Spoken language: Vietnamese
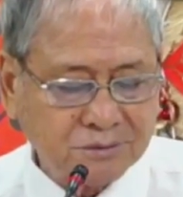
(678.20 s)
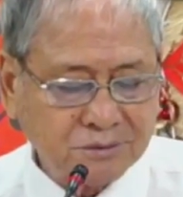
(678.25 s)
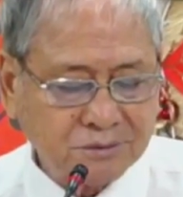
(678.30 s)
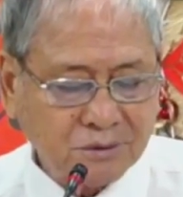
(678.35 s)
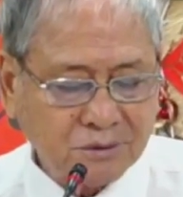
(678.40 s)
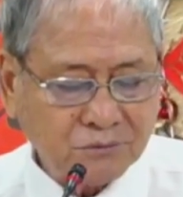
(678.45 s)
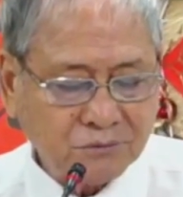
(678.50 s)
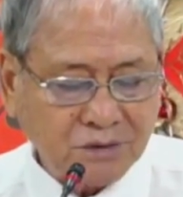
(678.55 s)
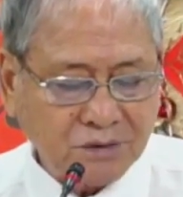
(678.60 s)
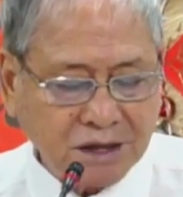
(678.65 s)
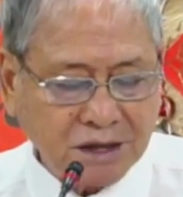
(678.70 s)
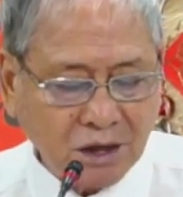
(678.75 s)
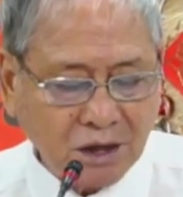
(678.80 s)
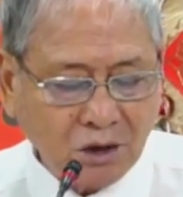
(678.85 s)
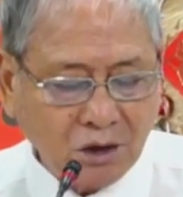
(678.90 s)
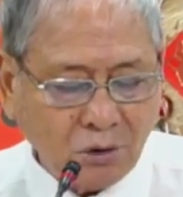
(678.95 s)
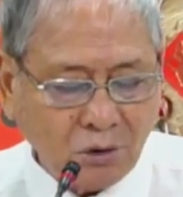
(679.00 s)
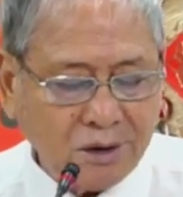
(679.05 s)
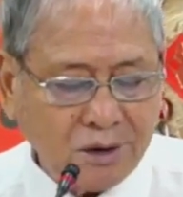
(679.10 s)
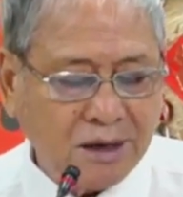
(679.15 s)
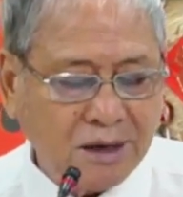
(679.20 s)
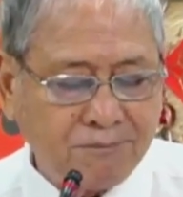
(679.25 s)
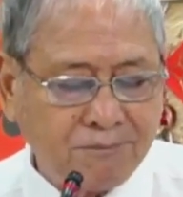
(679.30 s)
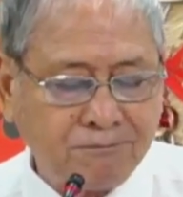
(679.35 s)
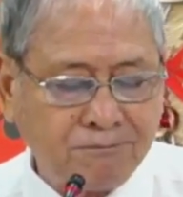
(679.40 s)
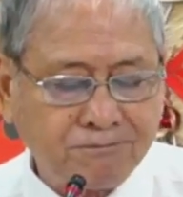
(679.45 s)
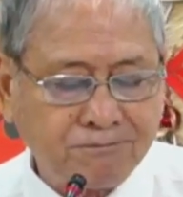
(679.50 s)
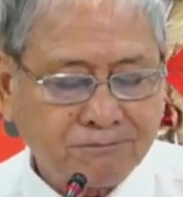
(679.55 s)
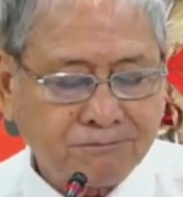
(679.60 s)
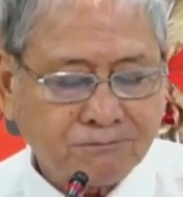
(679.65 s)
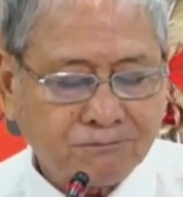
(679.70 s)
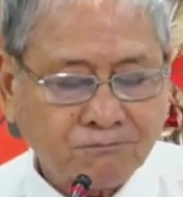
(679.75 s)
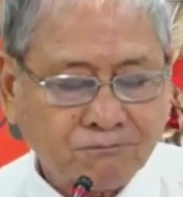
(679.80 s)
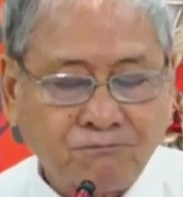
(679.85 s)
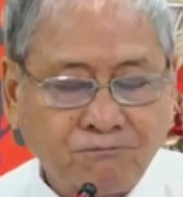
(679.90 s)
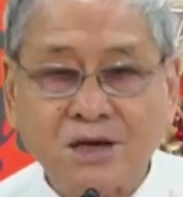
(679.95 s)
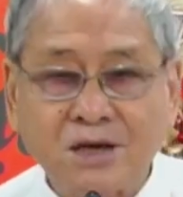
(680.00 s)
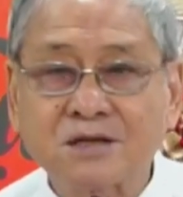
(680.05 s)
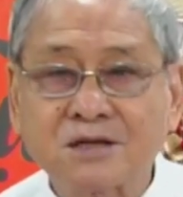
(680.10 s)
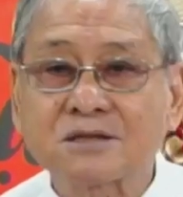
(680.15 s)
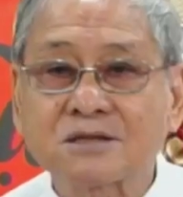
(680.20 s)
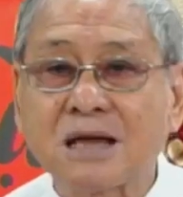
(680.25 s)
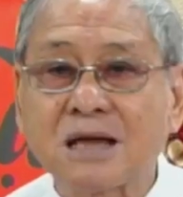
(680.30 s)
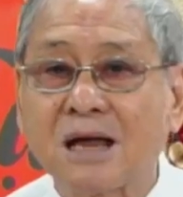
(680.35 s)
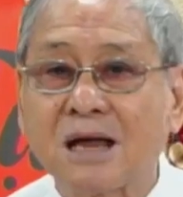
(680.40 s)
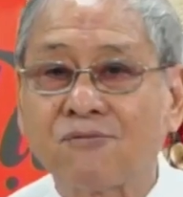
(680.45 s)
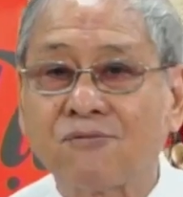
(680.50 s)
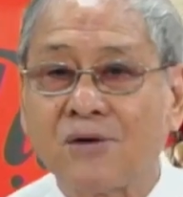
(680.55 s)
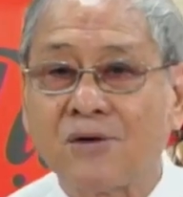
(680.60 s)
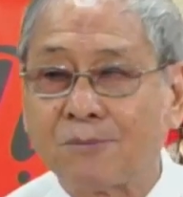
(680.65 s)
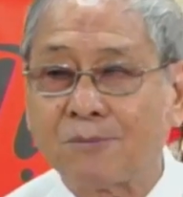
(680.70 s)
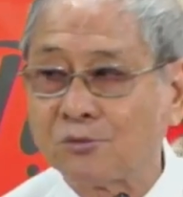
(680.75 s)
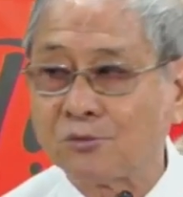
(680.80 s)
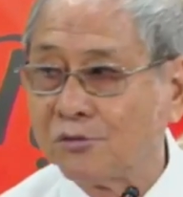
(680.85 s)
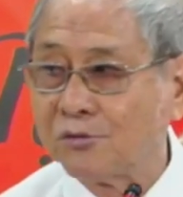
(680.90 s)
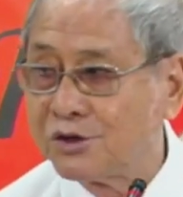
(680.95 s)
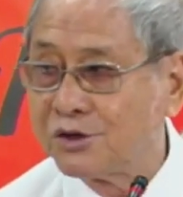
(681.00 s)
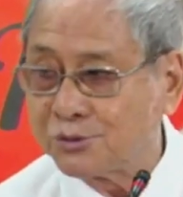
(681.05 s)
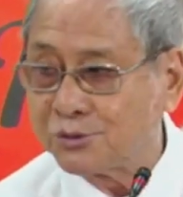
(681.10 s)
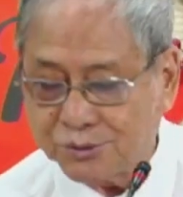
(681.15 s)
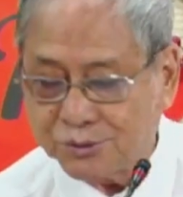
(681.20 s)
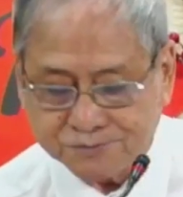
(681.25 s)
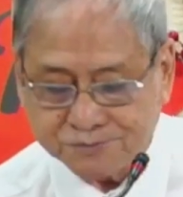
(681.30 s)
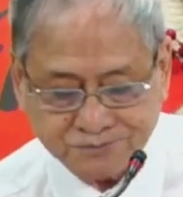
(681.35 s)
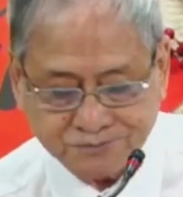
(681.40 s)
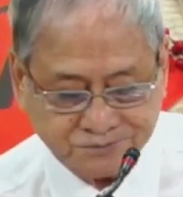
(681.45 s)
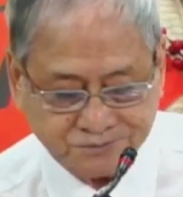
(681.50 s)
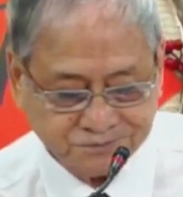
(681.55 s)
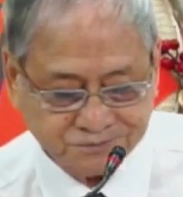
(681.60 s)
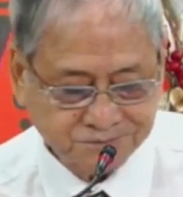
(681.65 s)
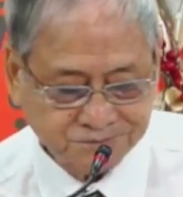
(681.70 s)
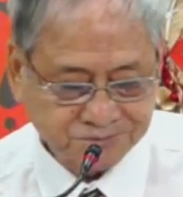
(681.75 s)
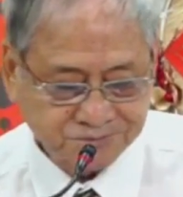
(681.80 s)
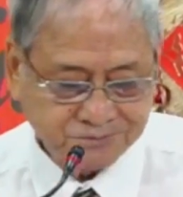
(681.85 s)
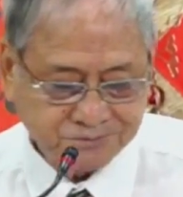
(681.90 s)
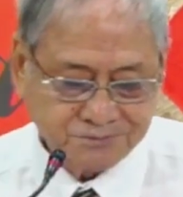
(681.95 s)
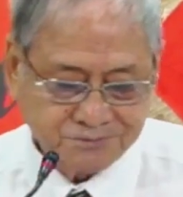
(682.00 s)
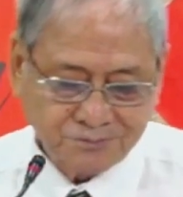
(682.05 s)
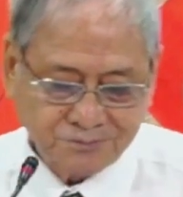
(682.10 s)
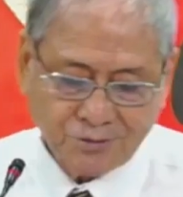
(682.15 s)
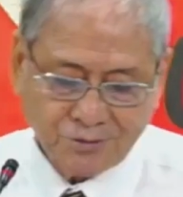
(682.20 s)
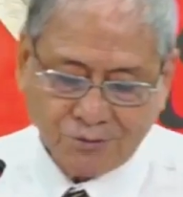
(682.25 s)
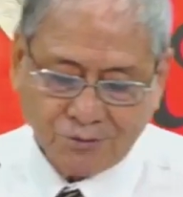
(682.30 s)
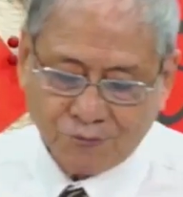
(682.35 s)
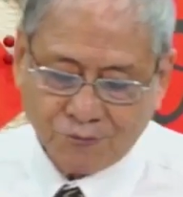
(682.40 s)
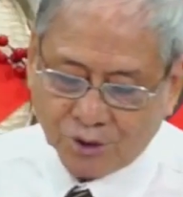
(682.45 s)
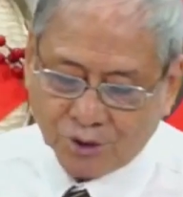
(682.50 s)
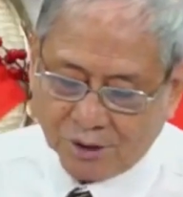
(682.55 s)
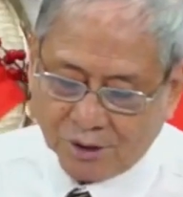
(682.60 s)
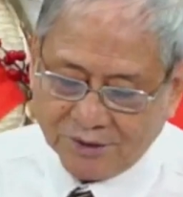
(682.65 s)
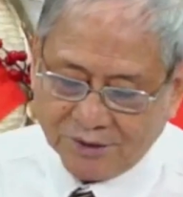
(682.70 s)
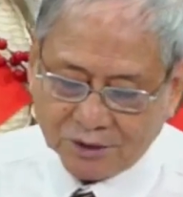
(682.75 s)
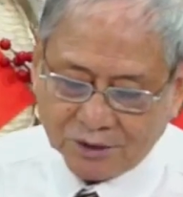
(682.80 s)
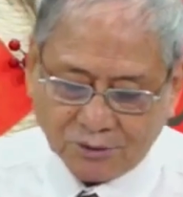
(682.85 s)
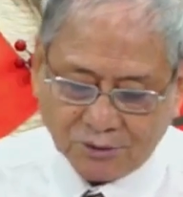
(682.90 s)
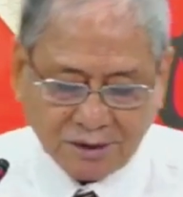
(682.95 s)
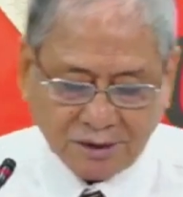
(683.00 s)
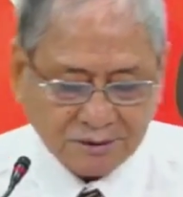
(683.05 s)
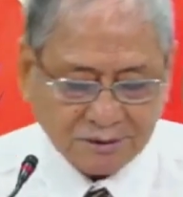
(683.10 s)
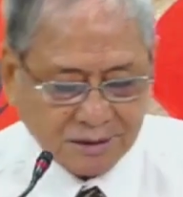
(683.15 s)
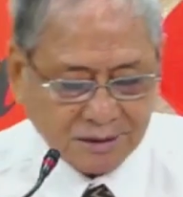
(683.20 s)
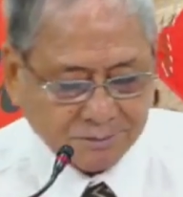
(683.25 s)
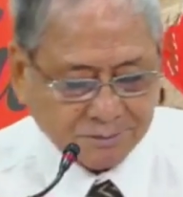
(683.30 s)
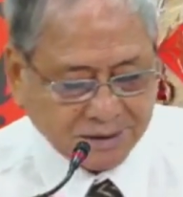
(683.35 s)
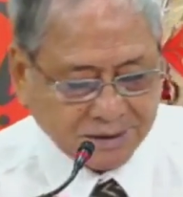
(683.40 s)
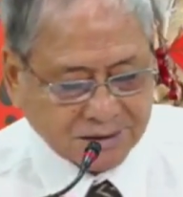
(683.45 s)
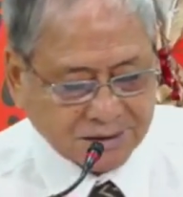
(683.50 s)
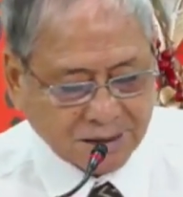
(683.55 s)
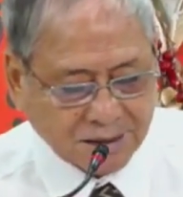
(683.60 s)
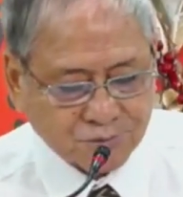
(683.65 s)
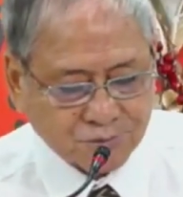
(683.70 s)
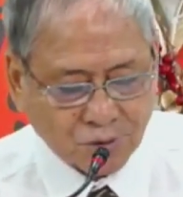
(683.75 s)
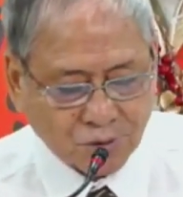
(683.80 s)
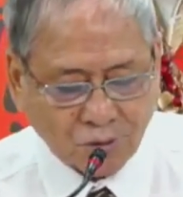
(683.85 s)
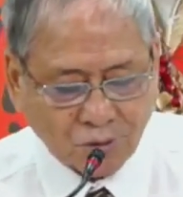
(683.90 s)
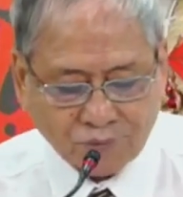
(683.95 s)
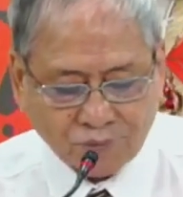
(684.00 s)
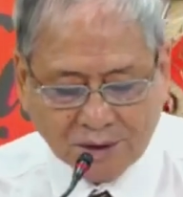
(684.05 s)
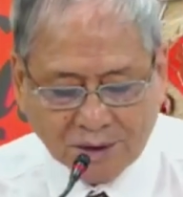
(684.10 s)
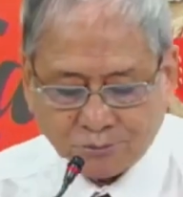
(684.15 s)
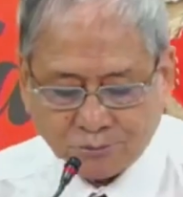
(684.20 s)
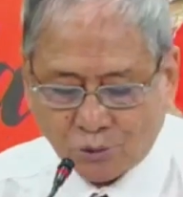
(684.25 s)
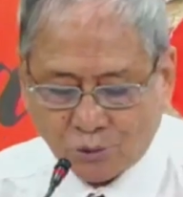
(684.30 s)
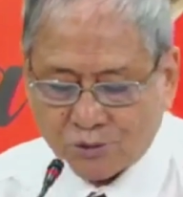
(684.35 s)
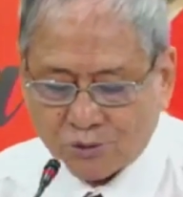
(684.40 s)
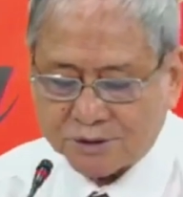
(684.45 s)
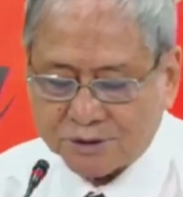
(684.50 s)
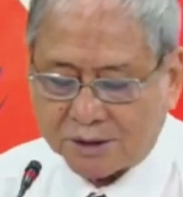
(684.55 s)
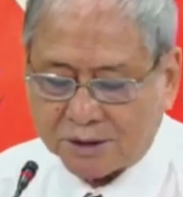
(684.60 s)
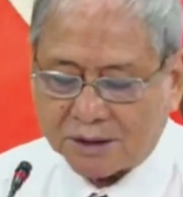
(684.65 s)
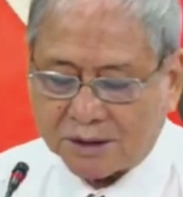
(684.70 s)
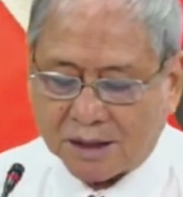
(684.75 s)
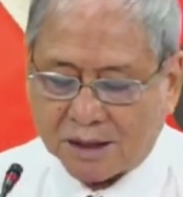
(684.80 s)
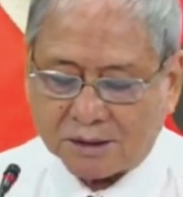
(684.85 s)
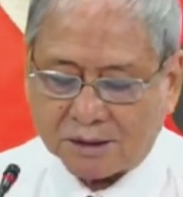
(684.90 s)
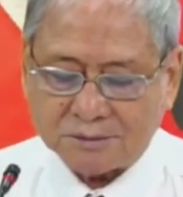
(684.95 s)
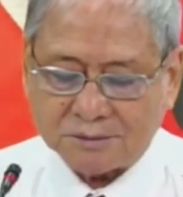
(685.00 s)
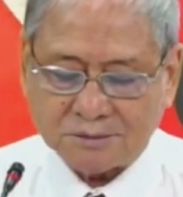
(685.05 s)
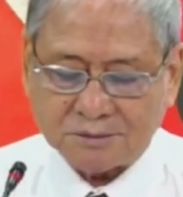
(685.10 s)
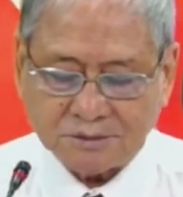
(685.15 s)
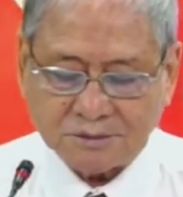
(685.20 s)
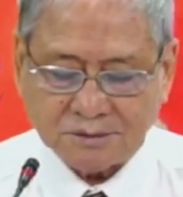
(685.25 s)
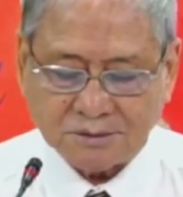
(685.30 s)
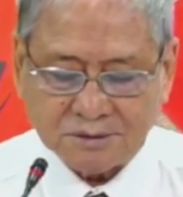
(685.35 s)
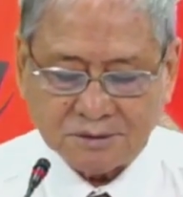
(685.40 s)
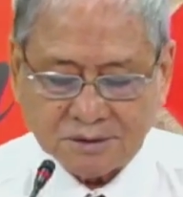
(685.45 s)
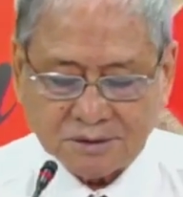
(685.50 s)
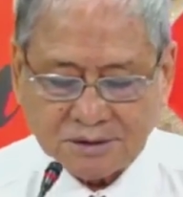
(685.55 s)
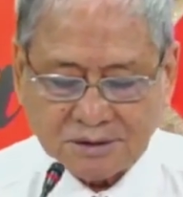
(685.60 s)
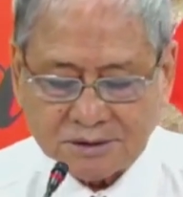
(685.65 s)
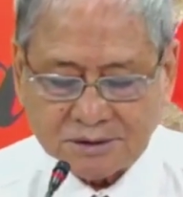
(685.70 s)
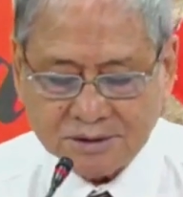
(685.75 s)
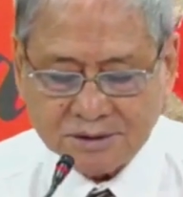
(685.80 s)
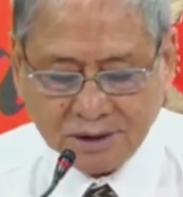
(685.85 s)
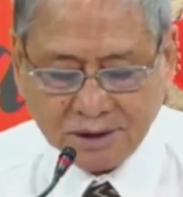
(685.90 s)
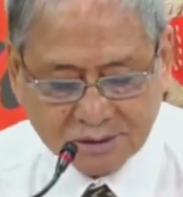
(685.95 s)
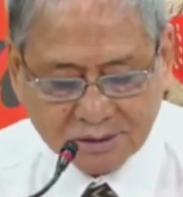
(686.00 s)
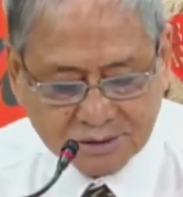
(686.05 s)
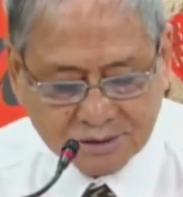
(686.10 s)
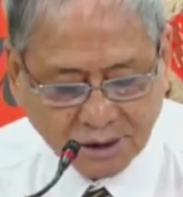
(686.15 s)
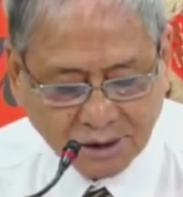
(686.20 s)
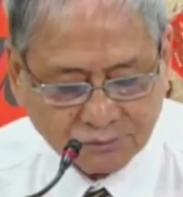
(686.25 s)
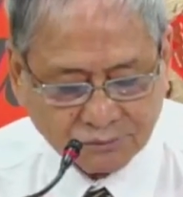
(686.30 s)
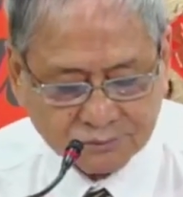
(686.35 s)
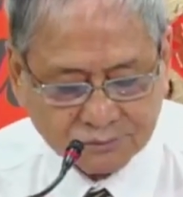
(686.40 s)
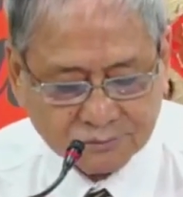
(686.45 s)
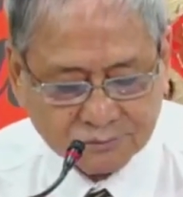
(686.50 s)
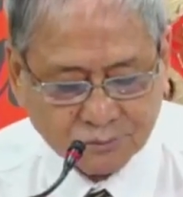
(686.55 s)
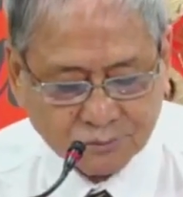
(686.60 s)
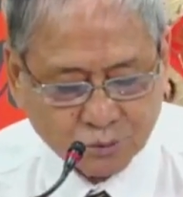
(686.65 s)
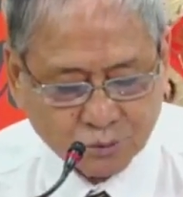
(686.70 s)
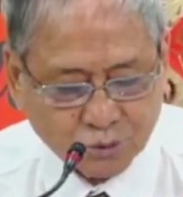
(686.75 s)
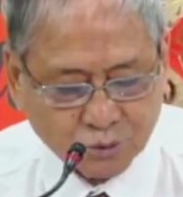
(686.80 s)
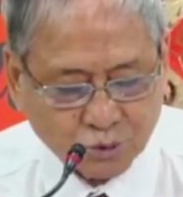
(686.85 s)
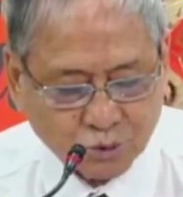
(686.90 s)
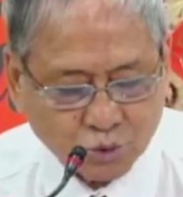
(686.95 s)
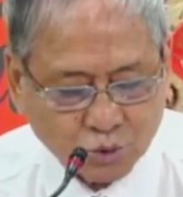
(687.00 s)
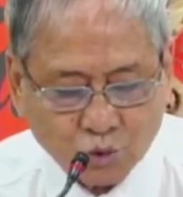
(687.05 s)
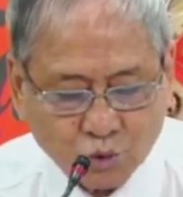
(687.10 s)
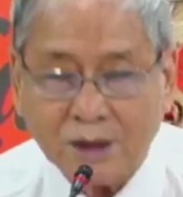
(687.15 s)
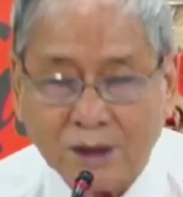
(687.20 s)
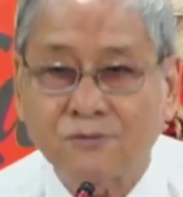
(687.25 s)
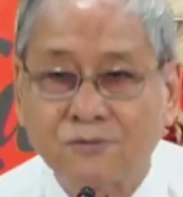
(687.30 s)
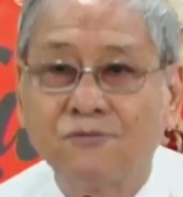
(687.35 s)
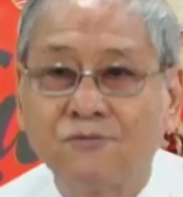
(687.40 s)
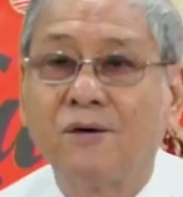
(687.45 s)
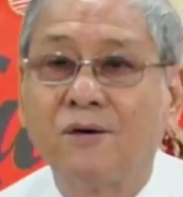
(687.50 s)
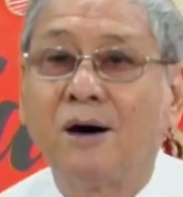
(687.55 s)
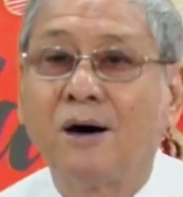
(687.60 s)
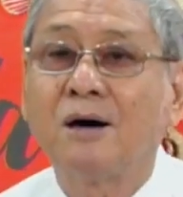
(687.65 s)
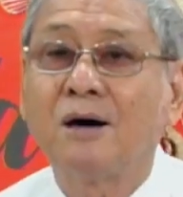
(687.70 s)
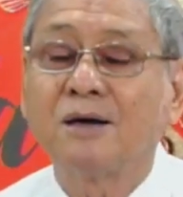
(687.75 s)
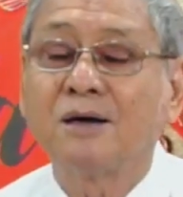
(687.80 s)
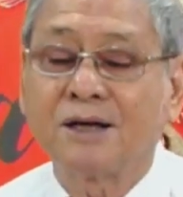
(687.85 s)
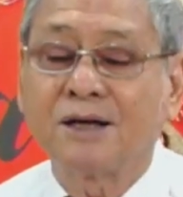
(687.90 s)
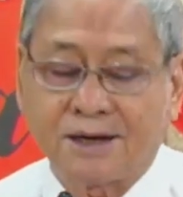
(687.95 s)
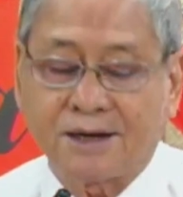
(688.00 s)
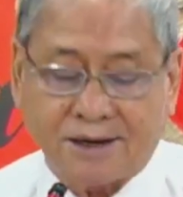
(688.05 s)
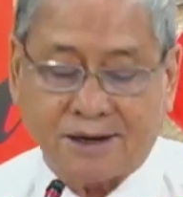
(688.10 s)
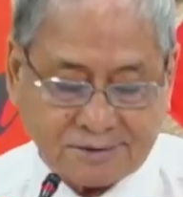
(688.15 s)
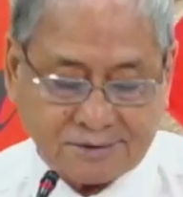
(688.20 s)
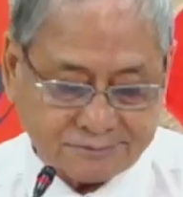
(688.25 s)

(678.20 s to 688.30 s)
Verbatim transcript: vì những lỗi lầm và sai phạm đối với Chúa. Vua David có lần đã bị cám dỗ phạm tội rất nặng giết chồng, đoạt vợ người khác.